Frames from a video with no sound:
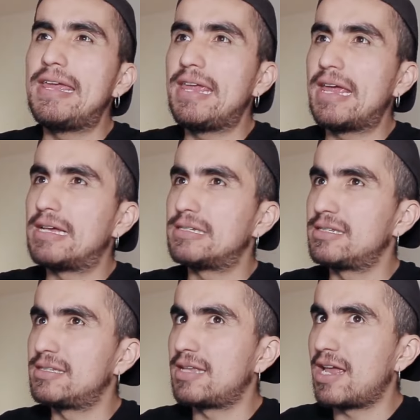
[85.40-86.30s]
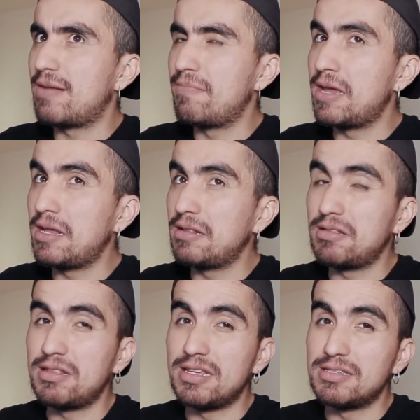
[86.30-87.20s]
y hasta el
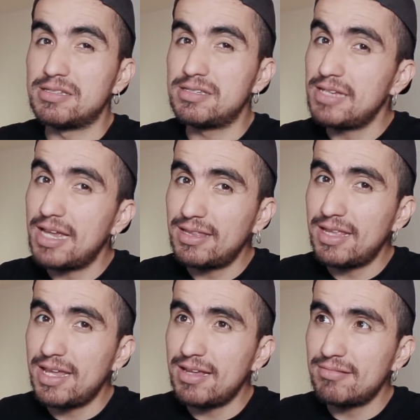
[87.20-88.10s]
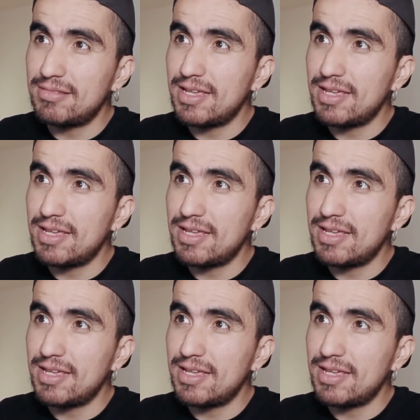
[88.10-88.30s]
27